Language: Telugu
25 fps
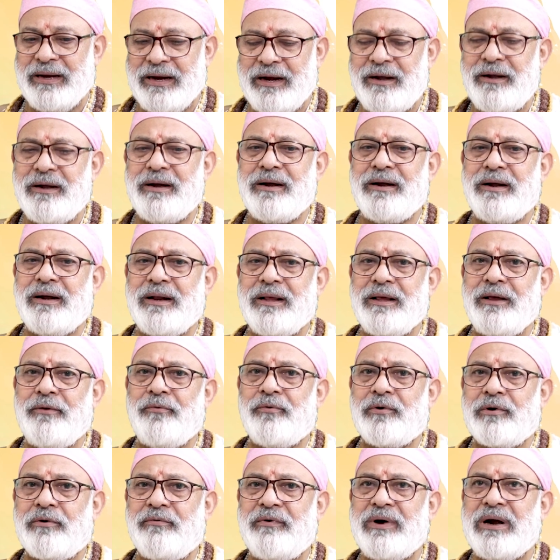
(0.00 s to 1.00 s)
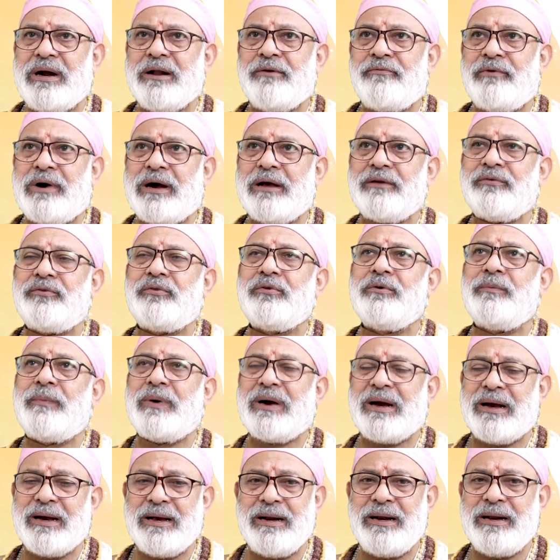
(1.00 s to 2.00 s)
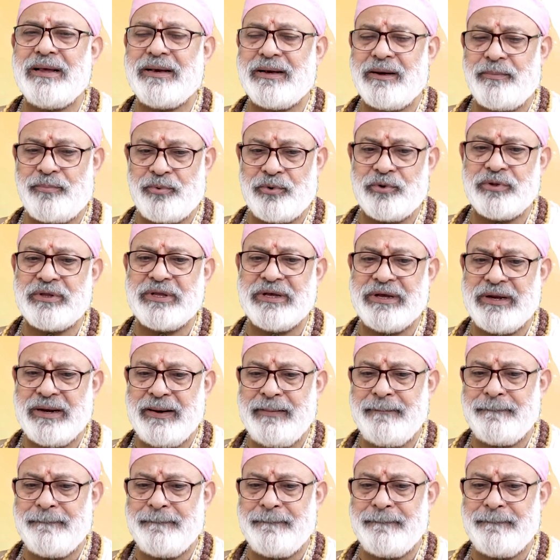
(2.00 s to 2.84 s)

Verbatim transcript: ఏంటంటే ఒకవేళ వాస్తు బాగలేకపోతే